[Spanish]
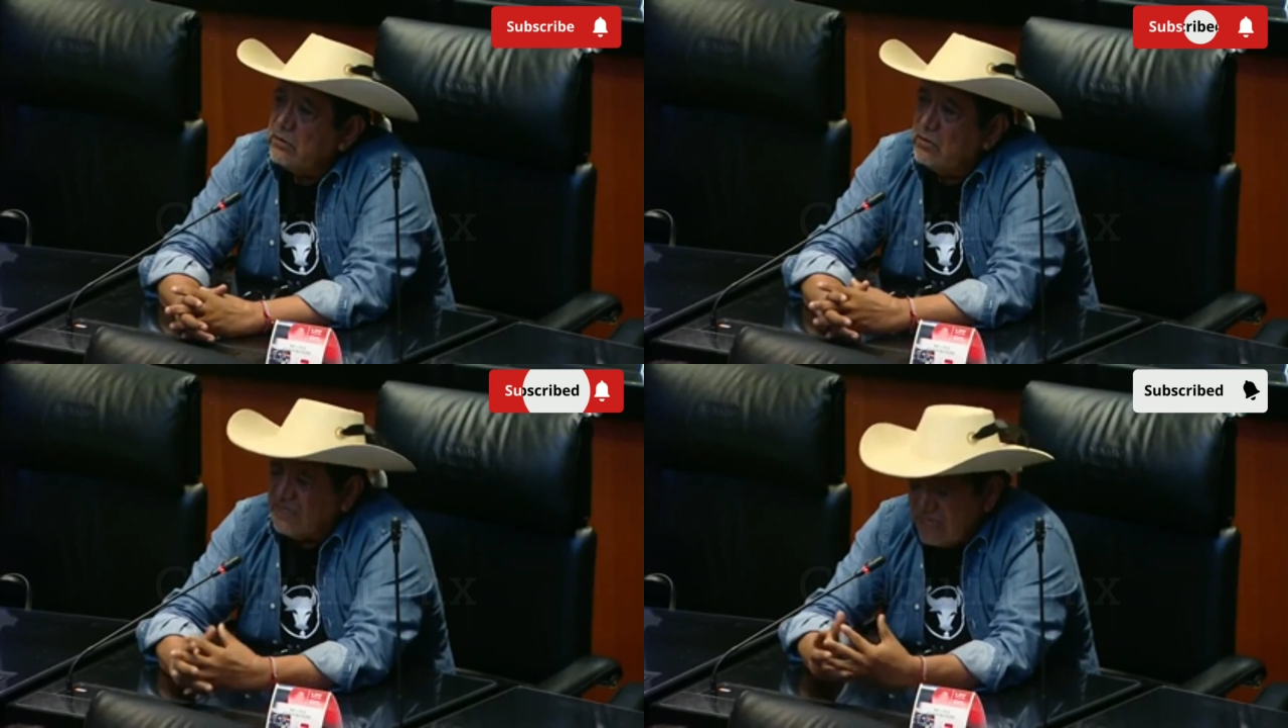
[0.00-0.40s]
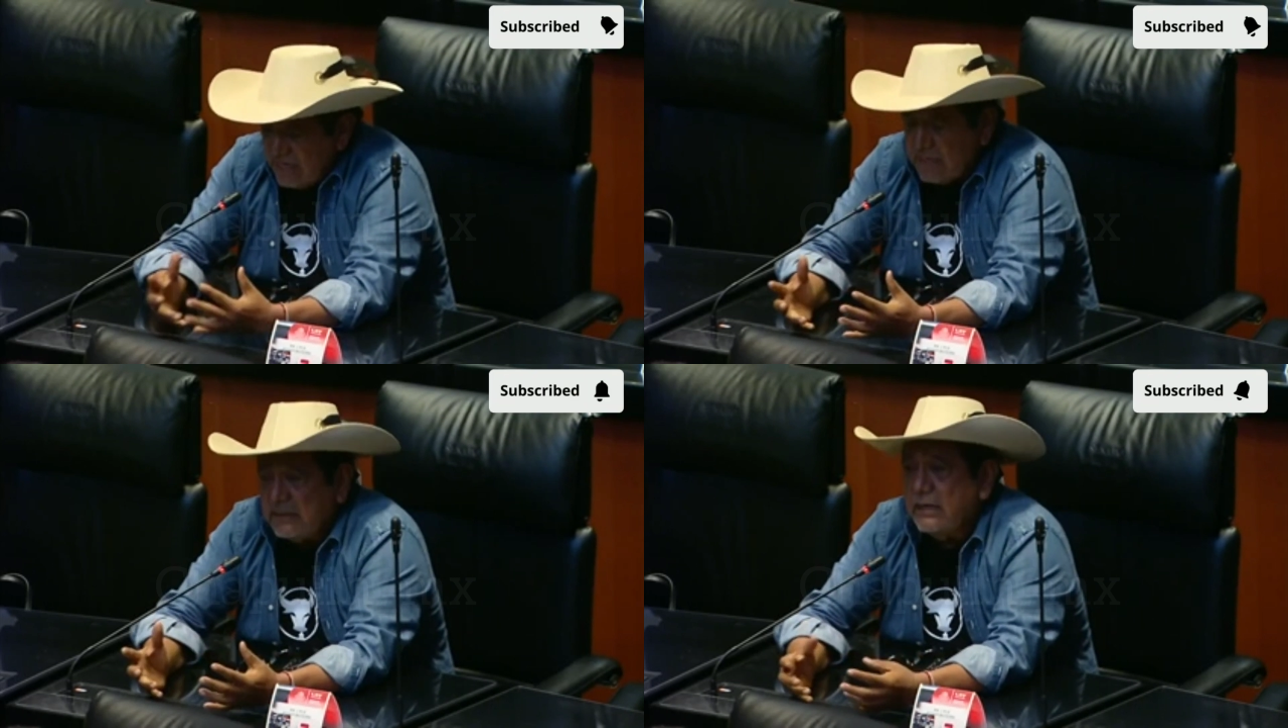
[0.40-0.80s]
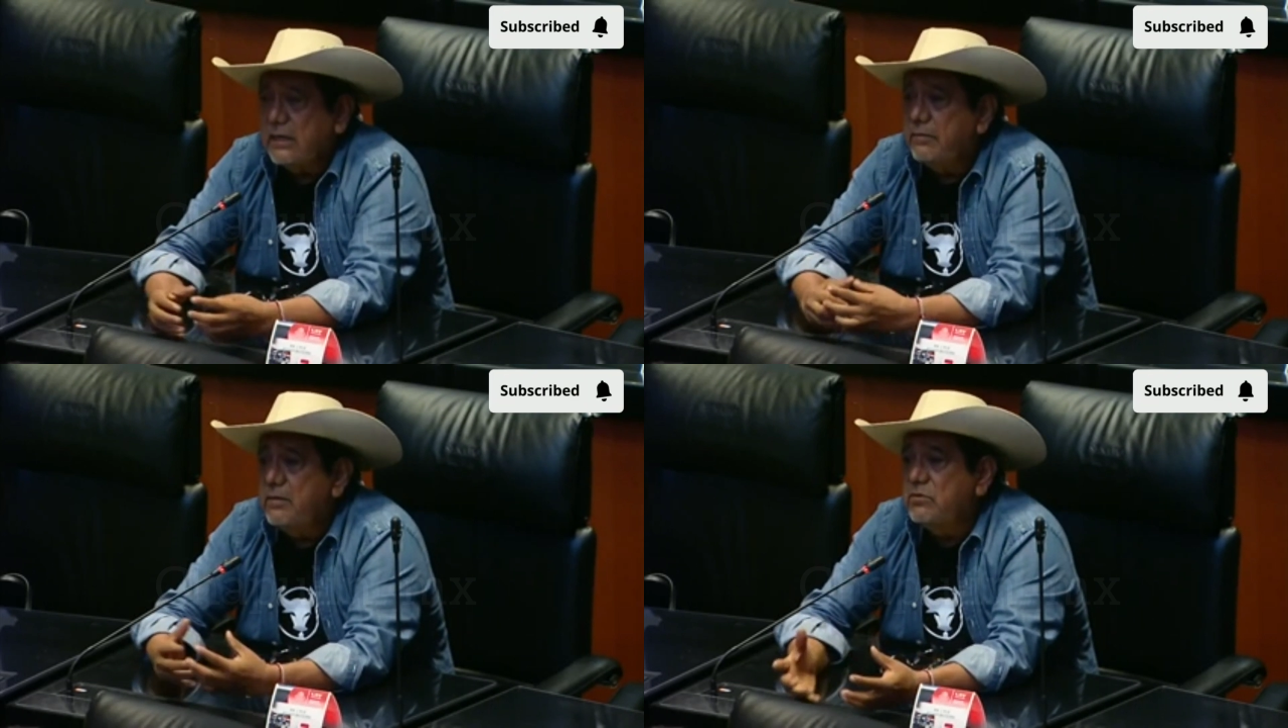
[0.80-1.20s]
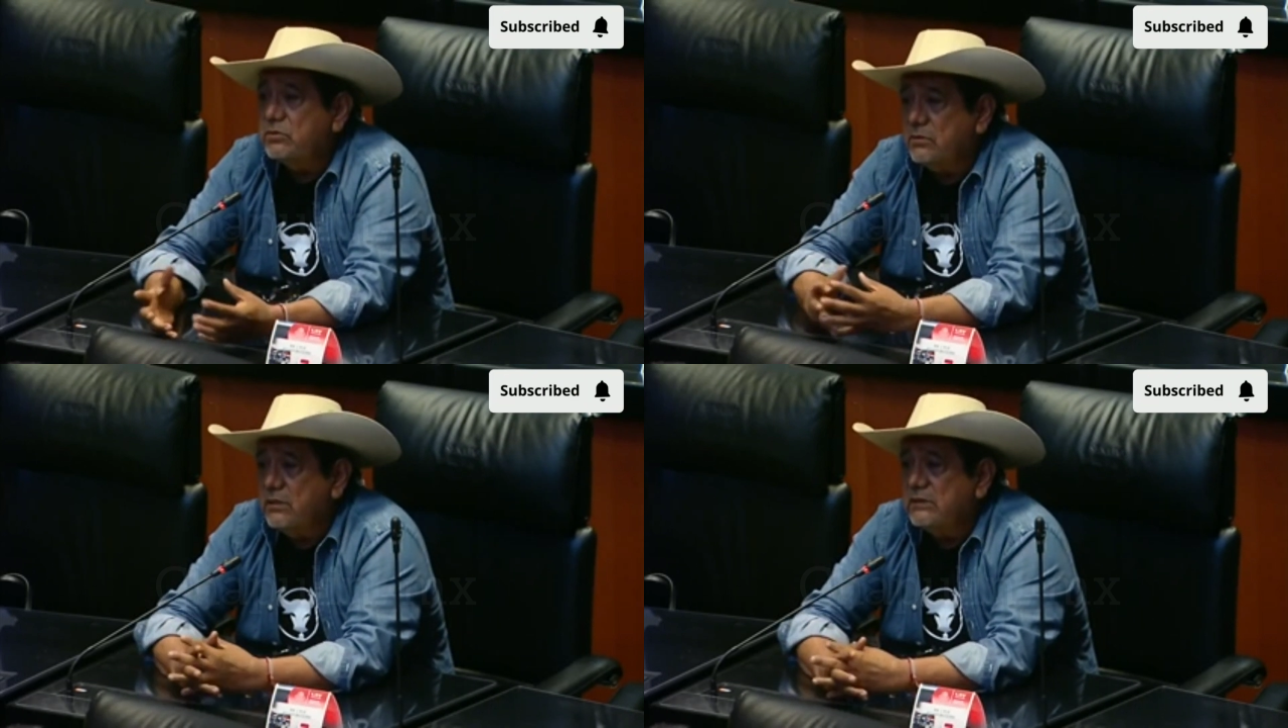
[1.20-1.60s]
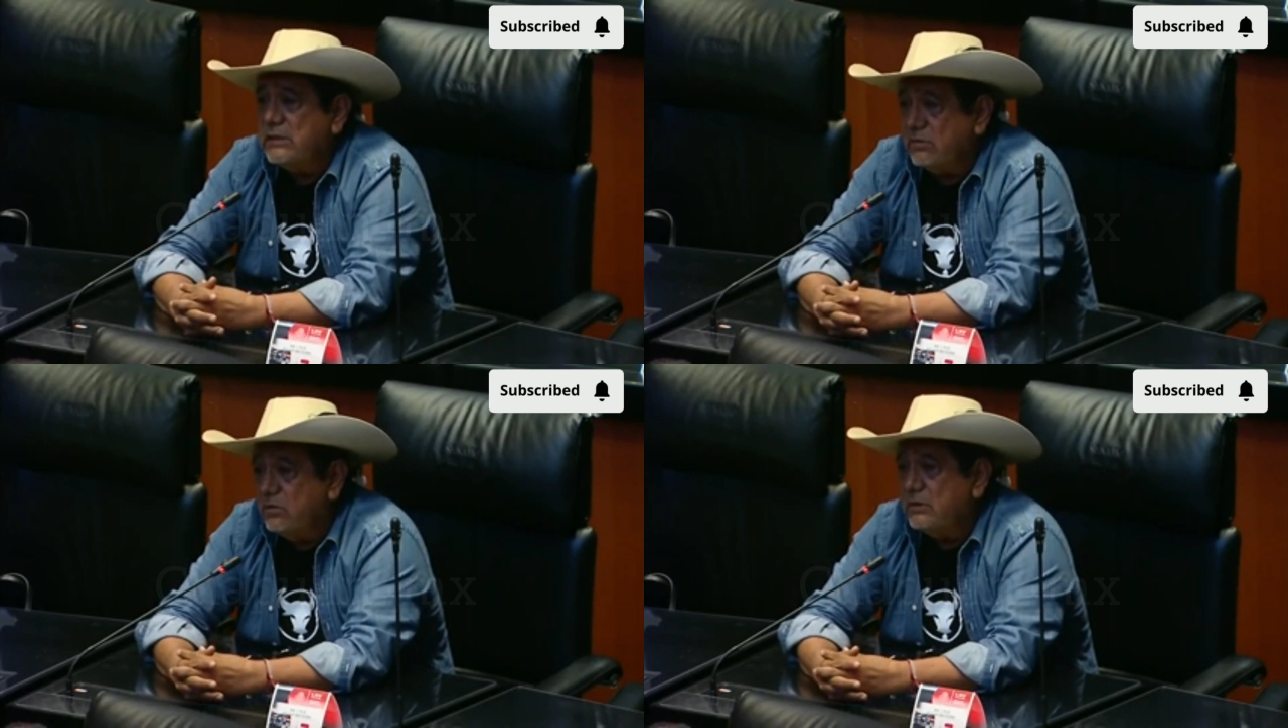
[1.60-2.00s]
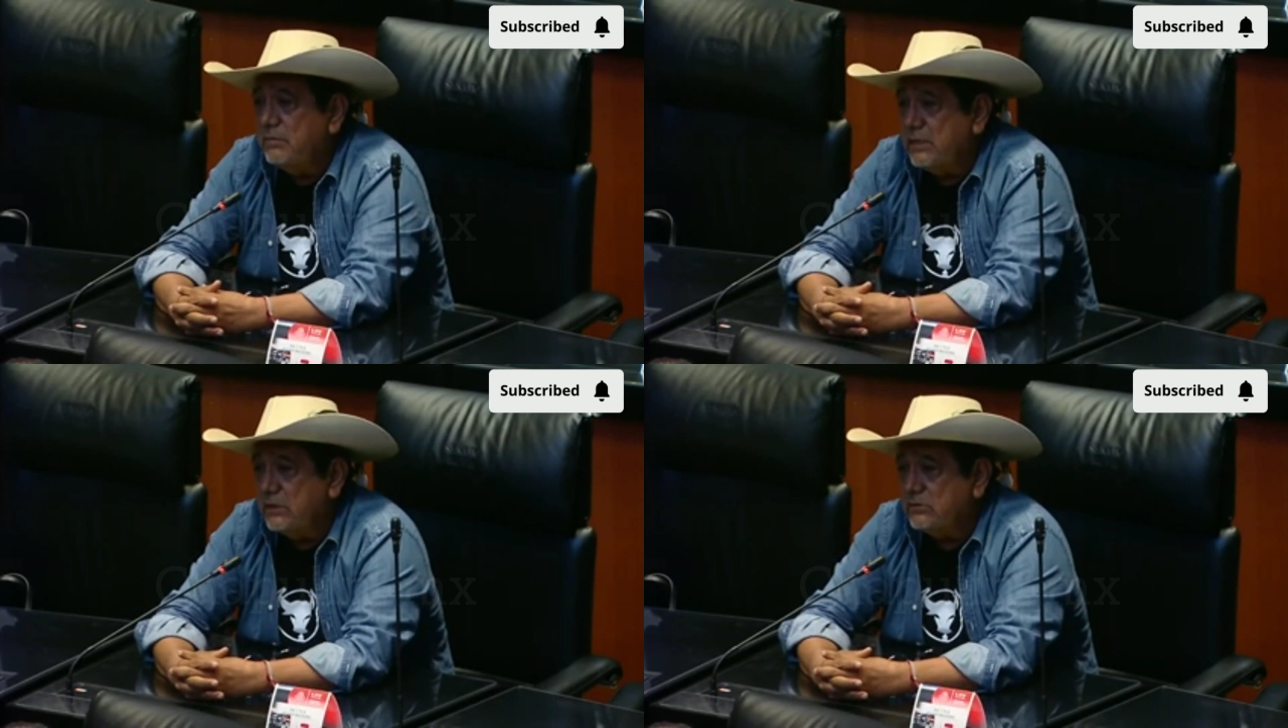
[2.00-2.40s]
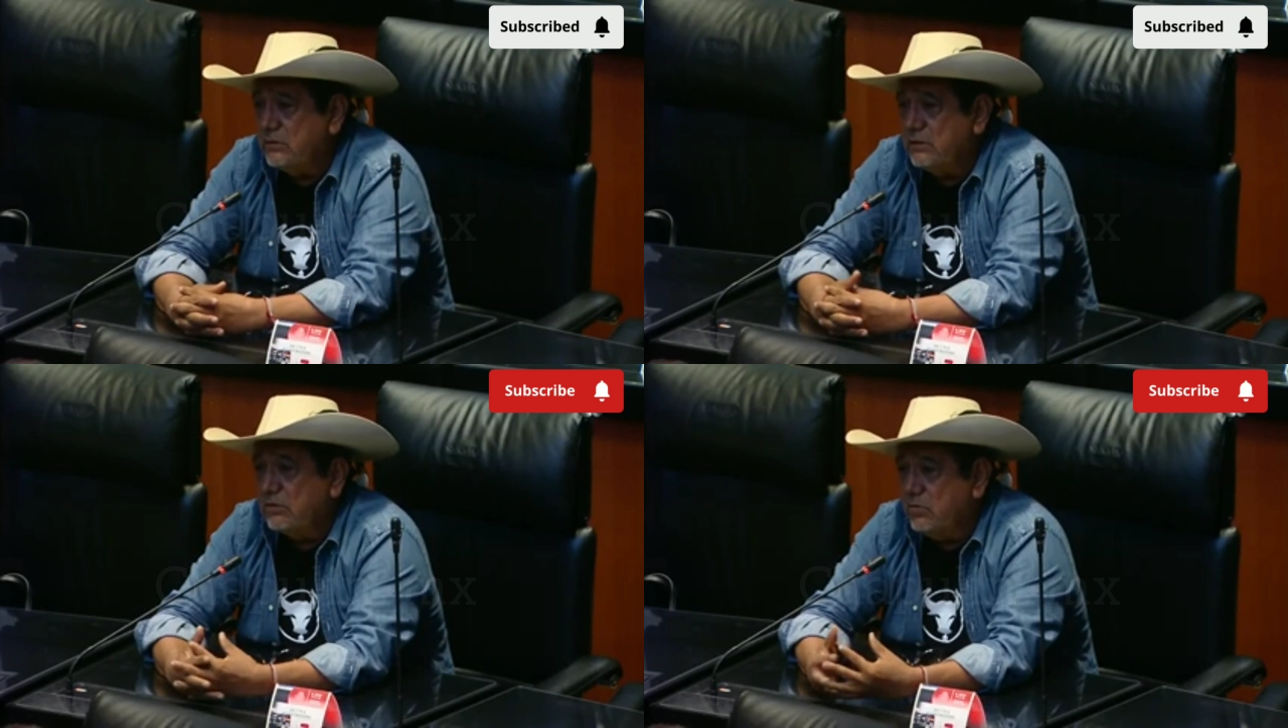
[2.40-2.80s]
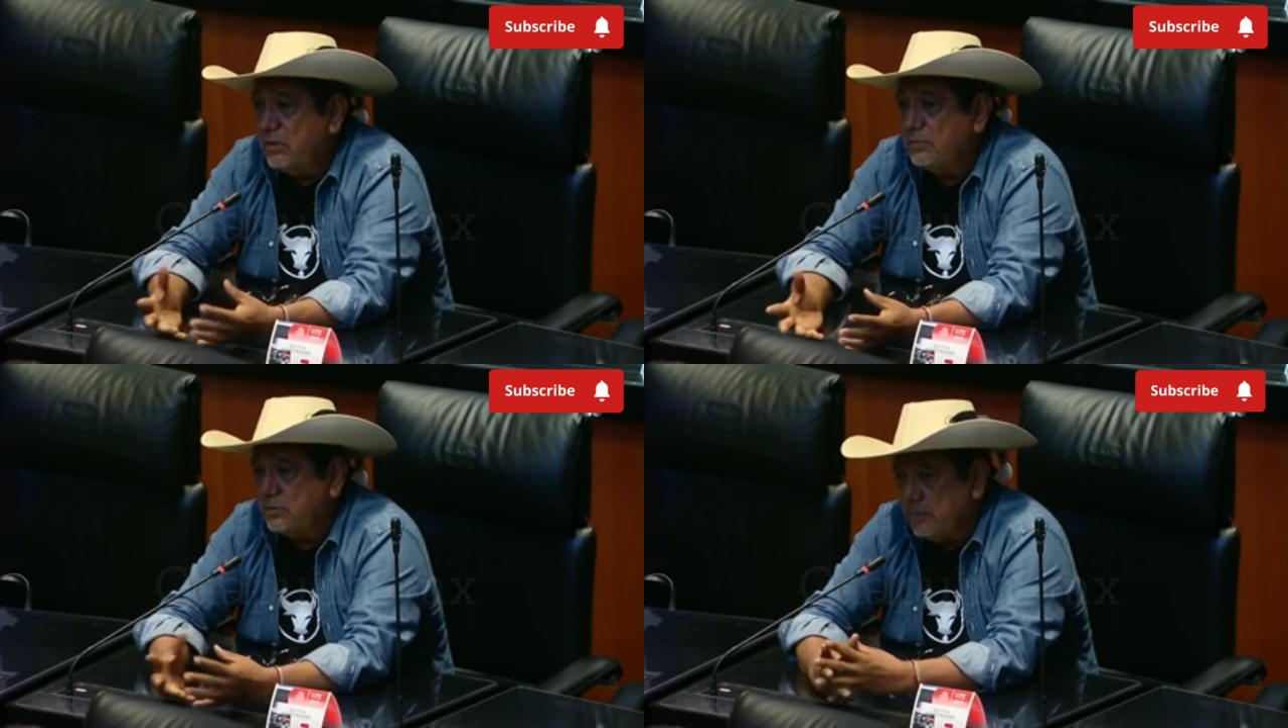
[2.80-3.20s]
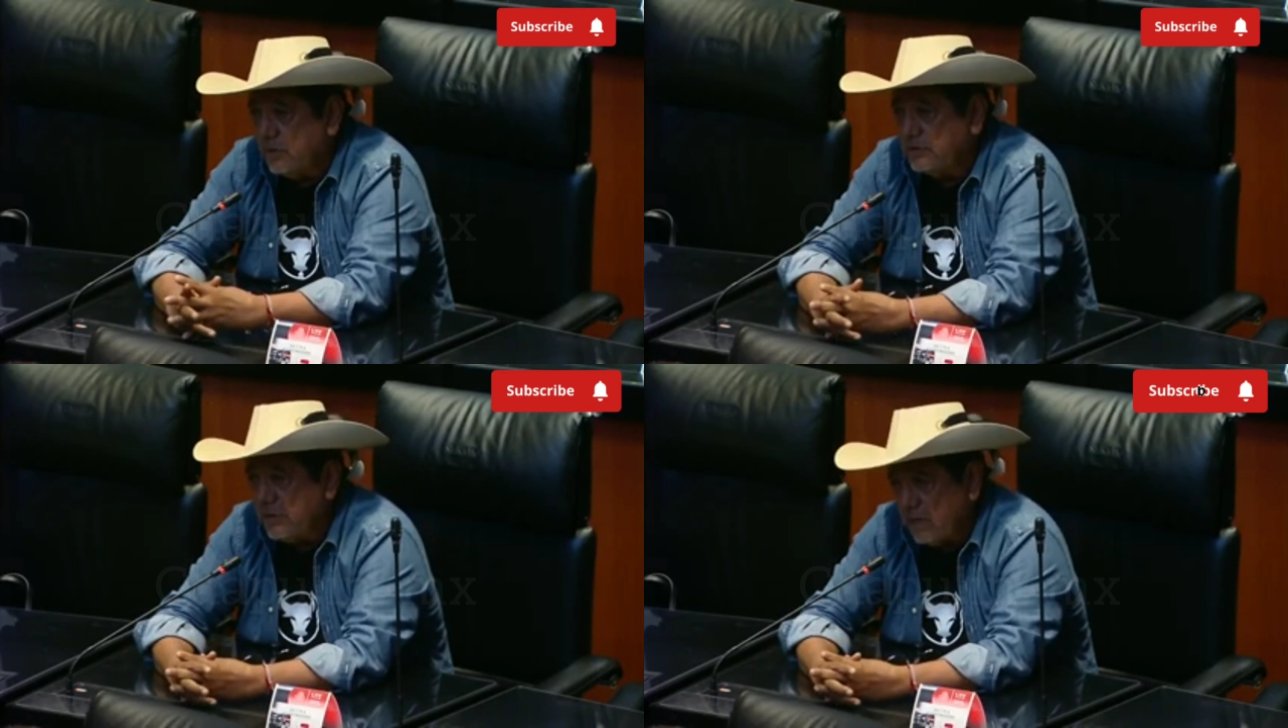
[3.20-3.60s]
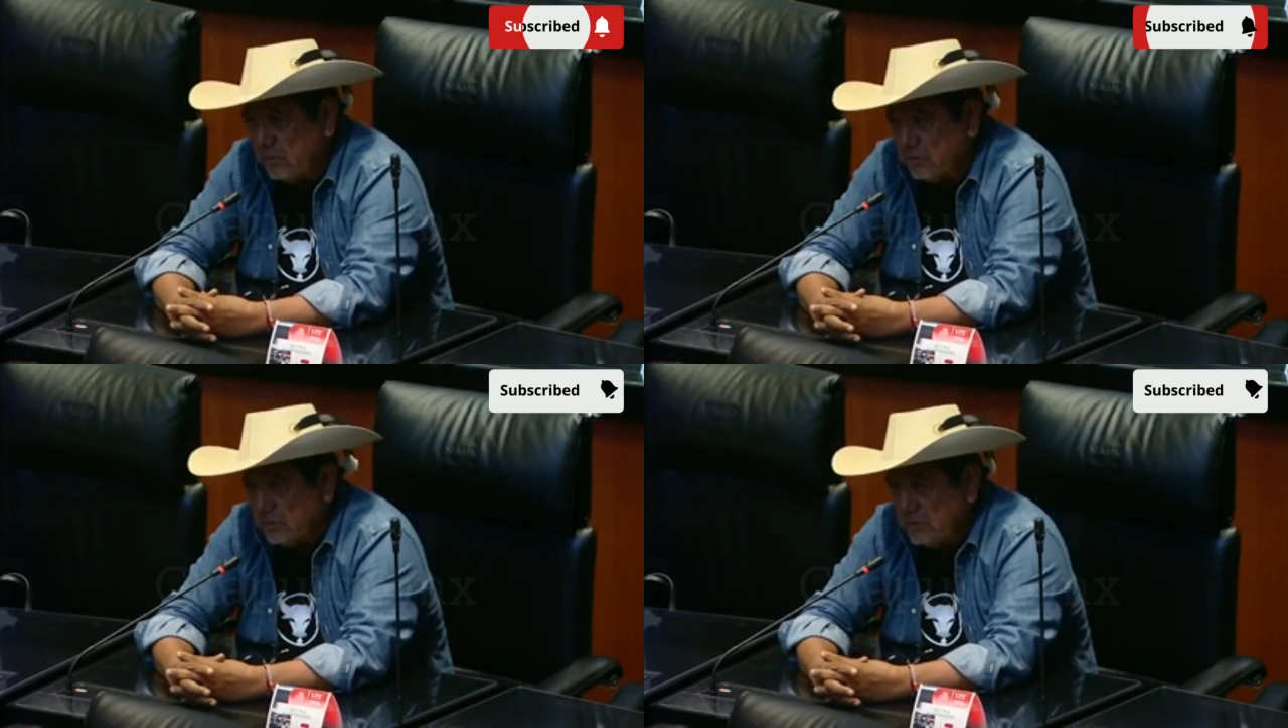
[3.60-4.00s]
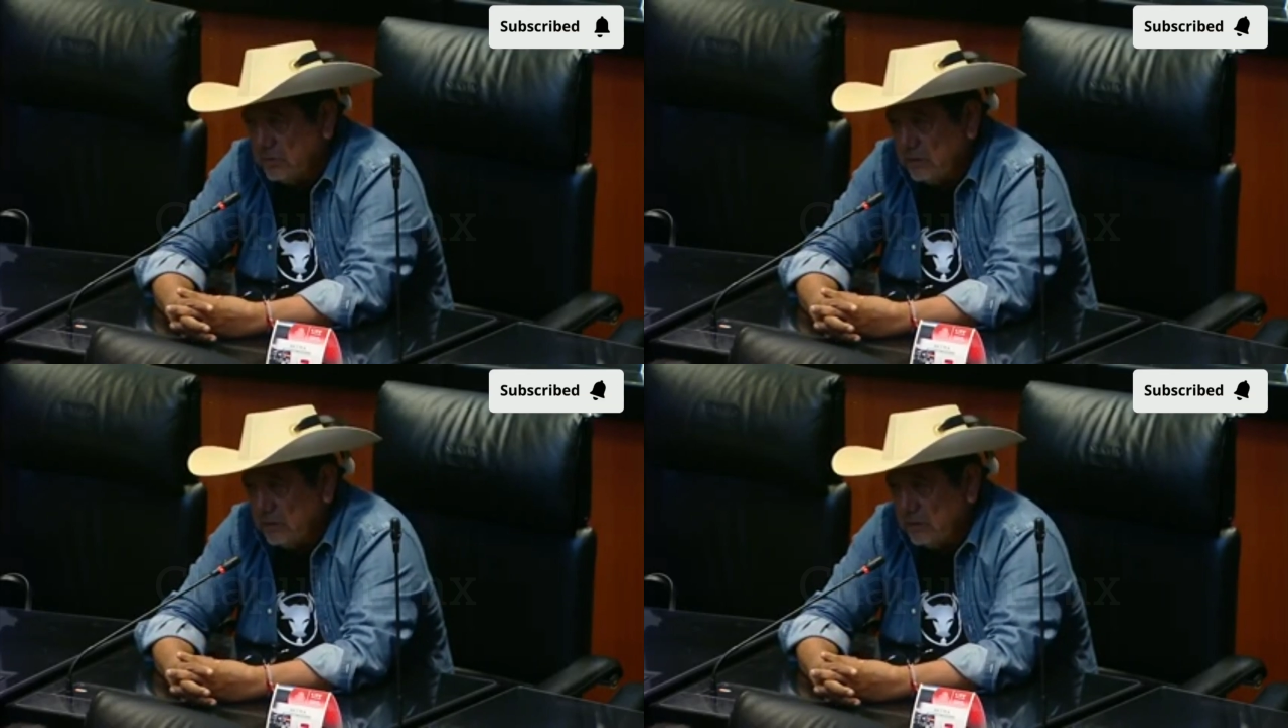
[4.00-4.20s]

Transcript: ¿O quiere que acabemos con esa contaminación de cuerpos policíacos?